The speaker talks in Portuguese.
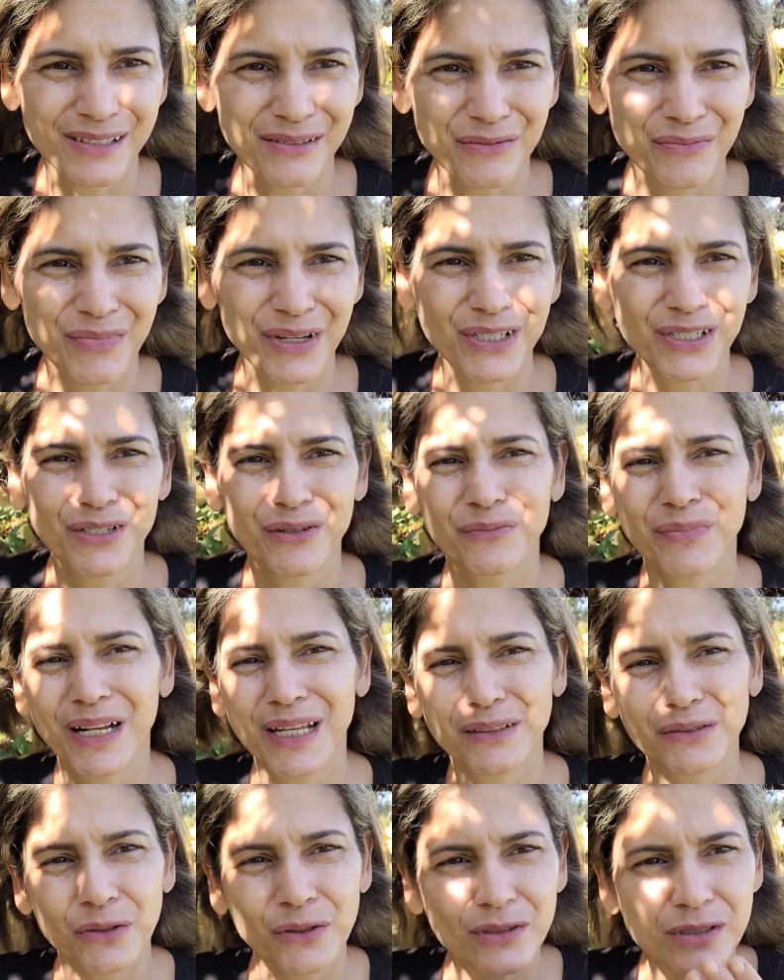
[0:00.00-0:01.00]
Um beijão
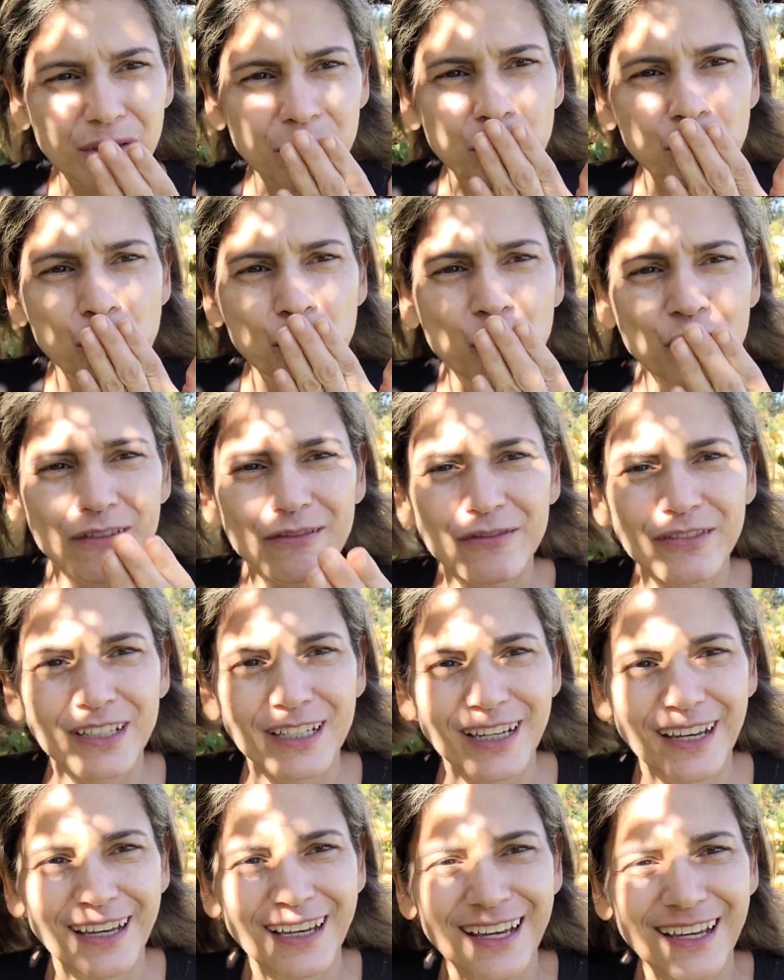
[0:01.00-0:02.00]
para todos,
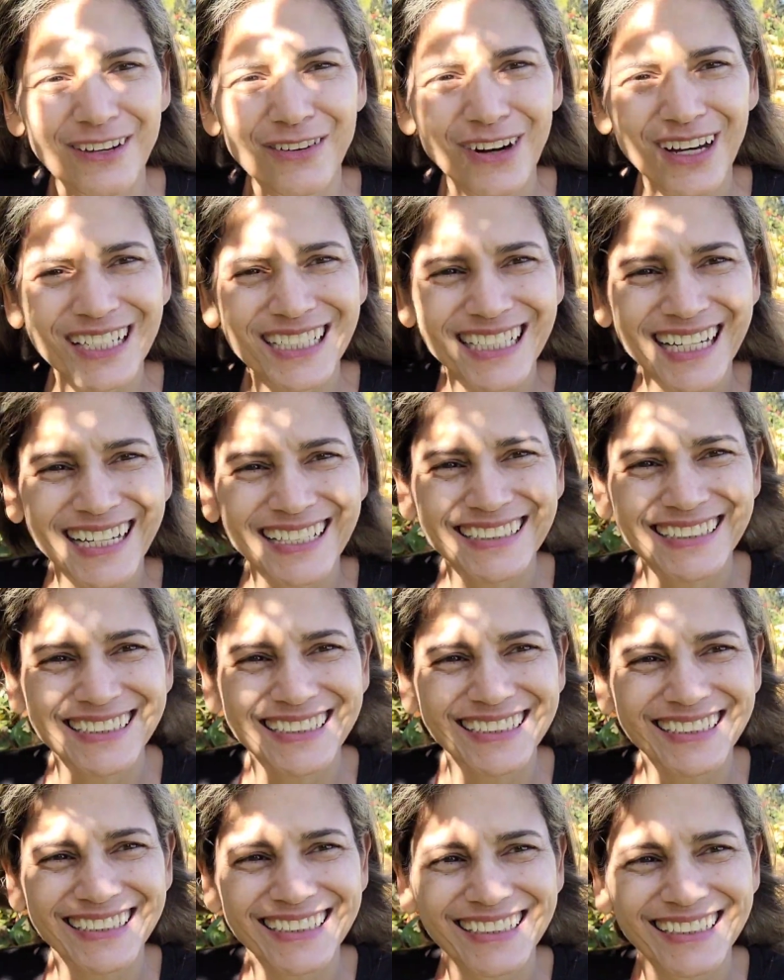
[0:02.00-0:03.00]
fiquem aí com a
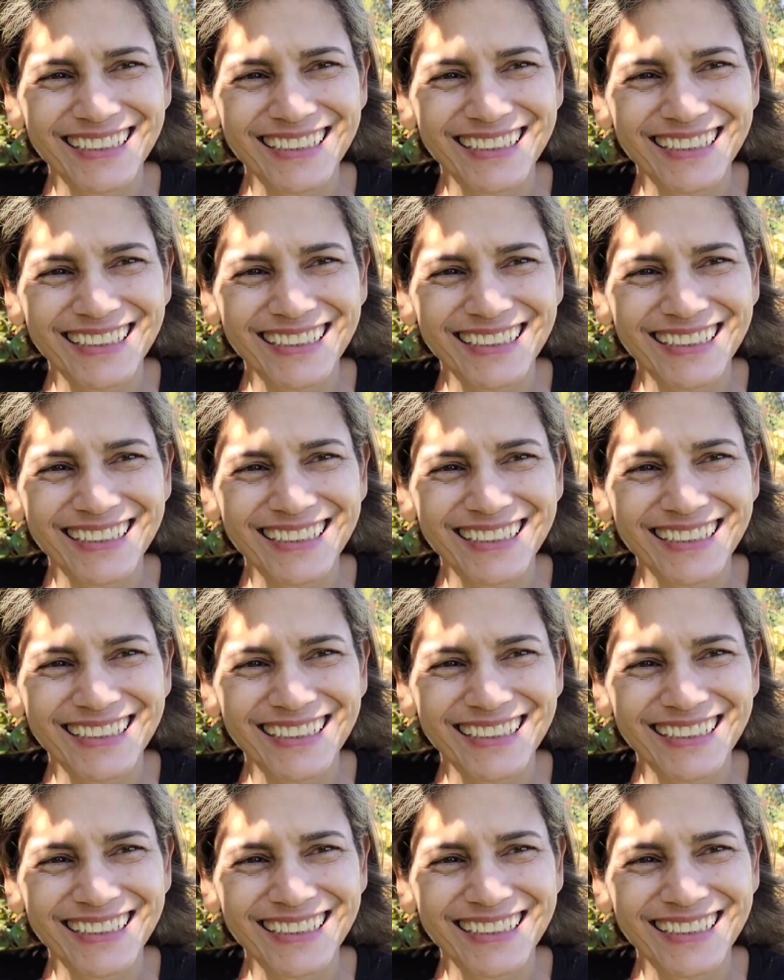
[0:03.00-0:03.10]
gente.